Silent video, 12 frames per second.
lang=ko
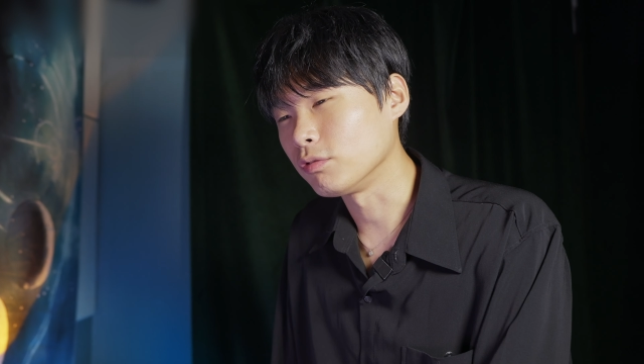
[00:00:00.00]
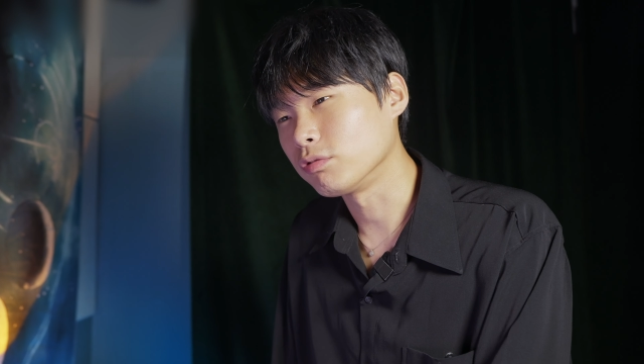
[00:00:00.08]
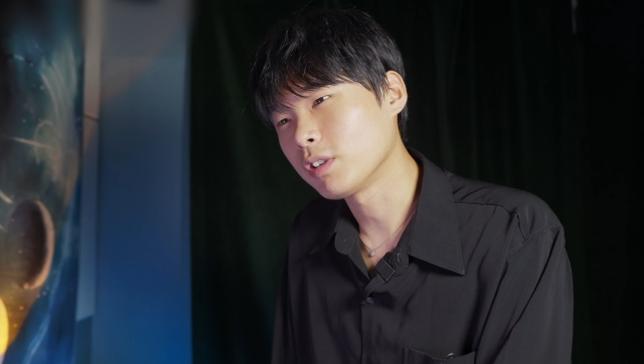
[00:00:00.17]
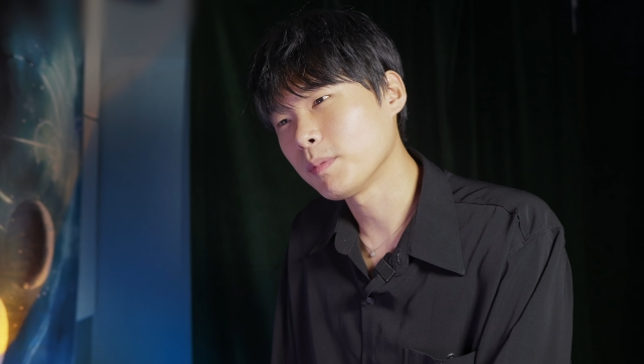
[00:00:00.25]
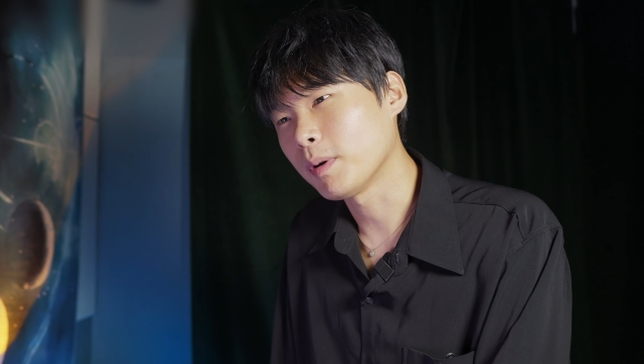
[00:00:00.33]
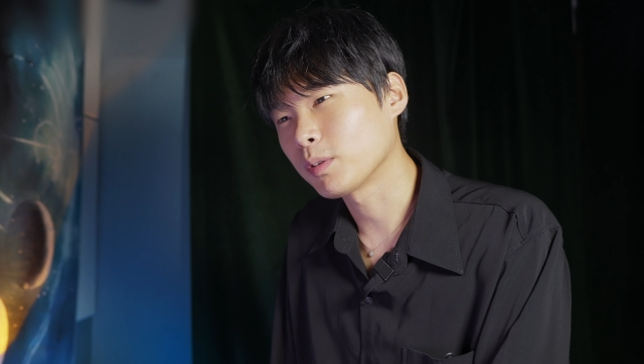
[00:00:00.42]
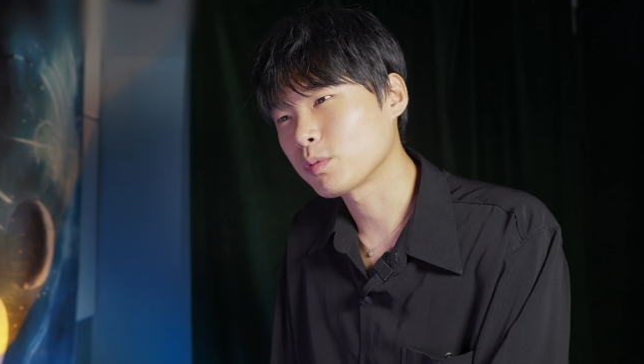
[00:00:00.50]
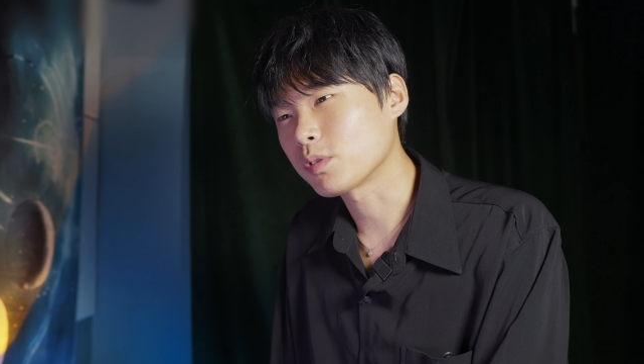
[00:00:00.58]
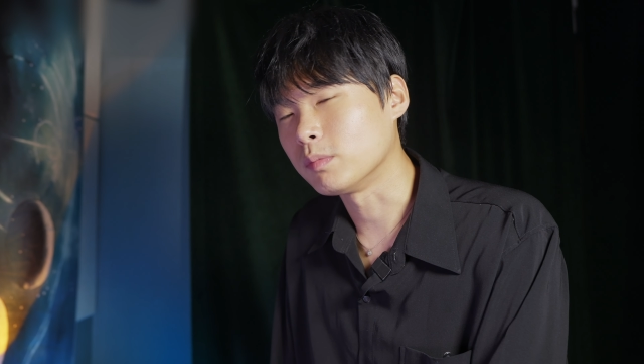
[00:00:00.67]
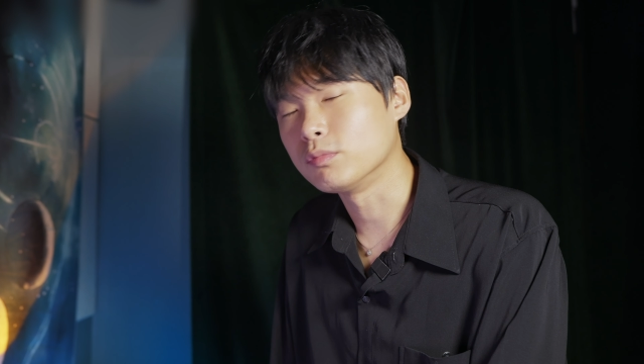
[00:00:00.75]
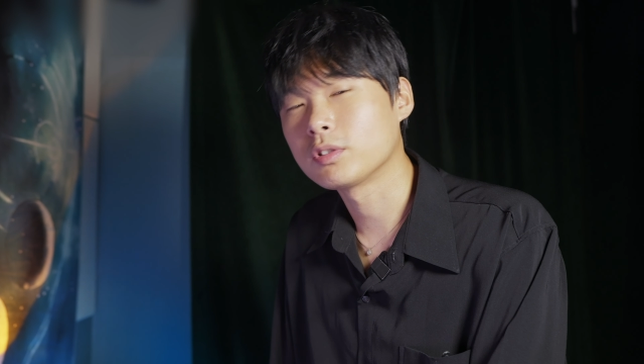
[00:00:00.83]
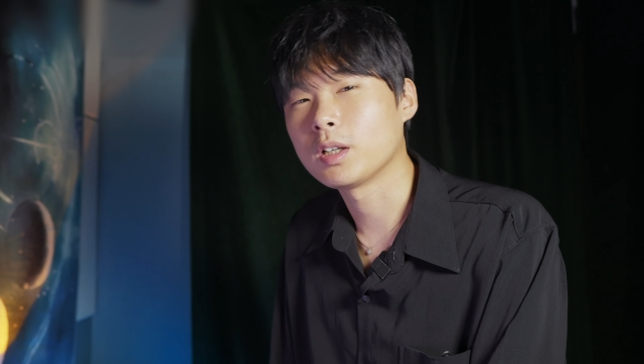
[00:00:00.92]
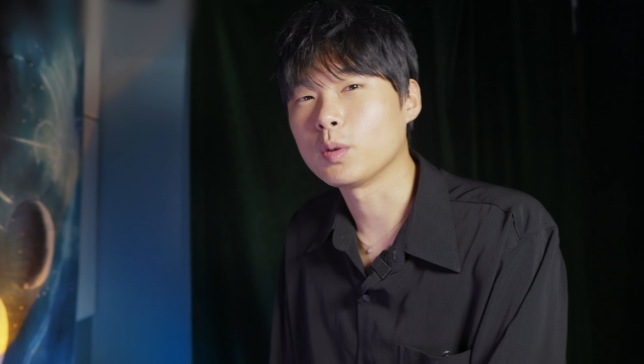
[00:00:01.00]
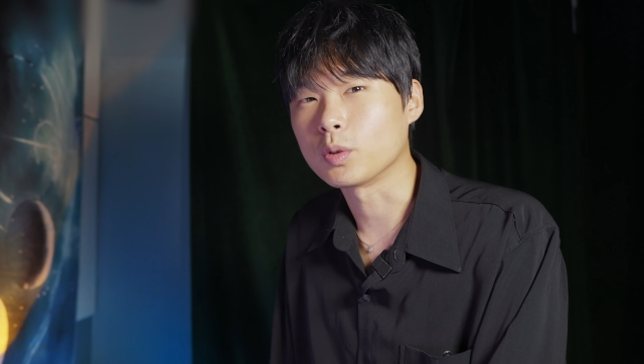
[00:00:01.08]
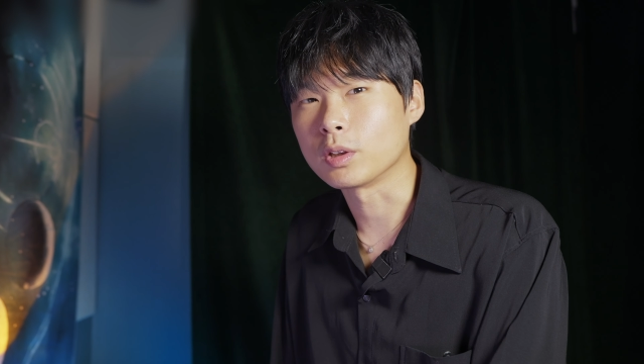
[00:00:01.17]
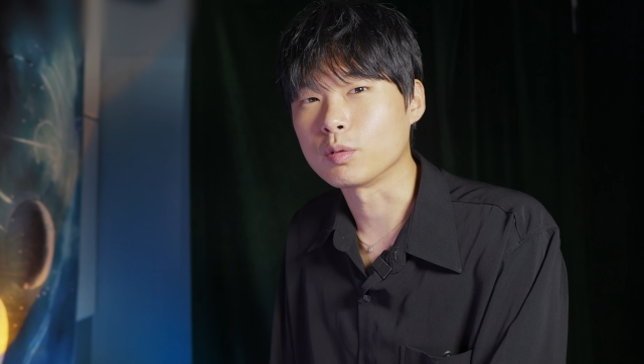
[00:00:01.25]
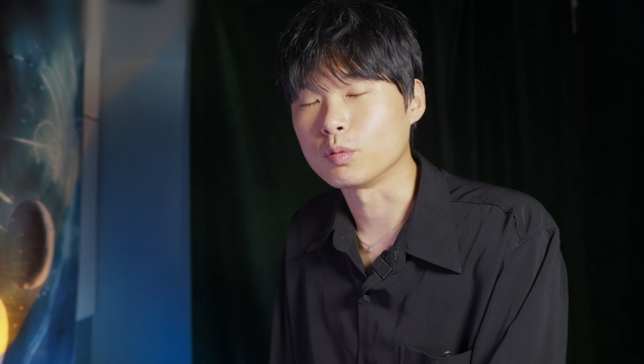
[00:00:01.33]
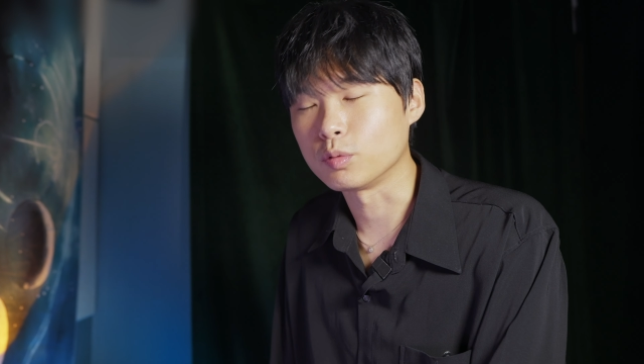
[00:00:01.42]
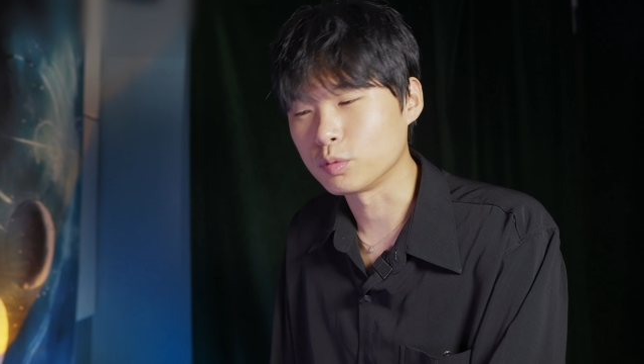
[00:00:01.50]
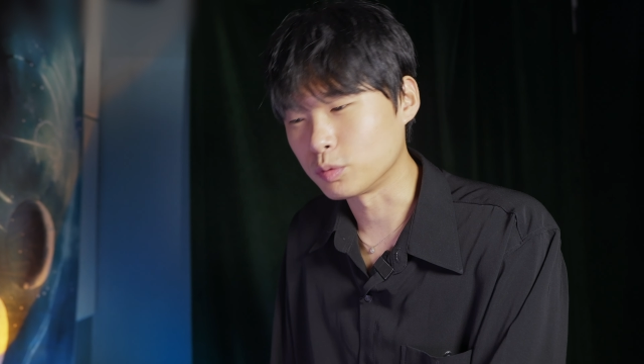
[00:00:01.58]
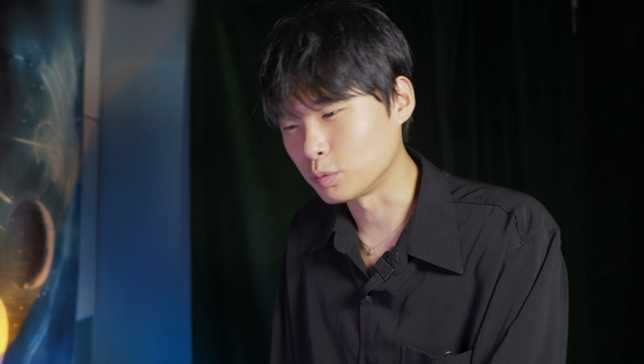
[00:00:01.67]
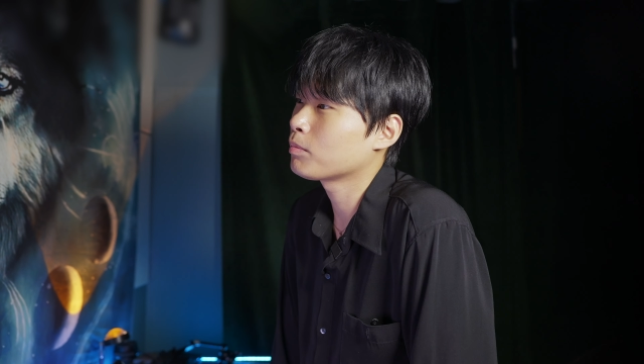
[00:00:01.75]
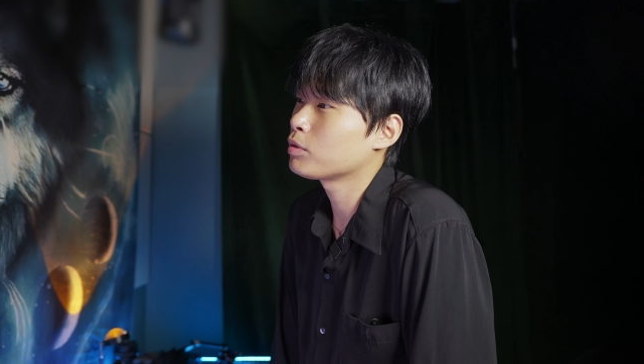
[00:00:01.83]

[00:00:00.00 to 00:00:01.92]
누가 봐도 전문가용이고